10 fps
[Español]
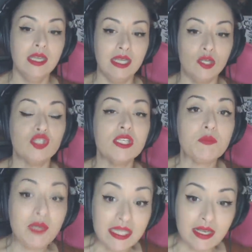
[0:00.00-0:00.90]
Eh, os
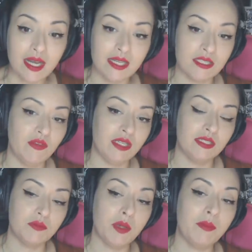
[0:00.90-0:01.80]
explica las
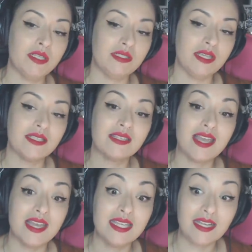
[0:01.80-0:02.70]
diferentes membresías que
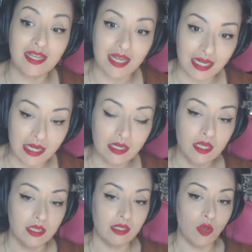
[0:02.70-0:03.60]
hay en el canal,
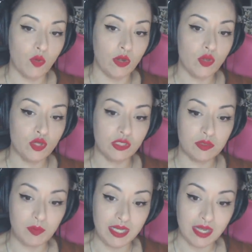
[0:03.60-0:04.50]
¿de acuerdo? Y os
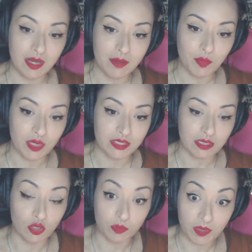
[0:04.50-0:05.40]
explica, pues,
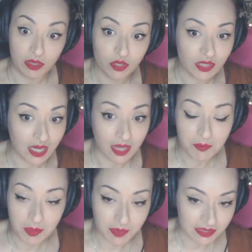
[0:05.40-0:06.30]
los precios de cada
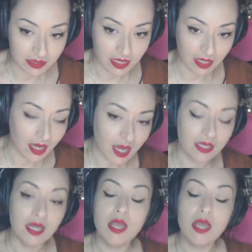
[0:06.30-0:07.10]
membresía que hay.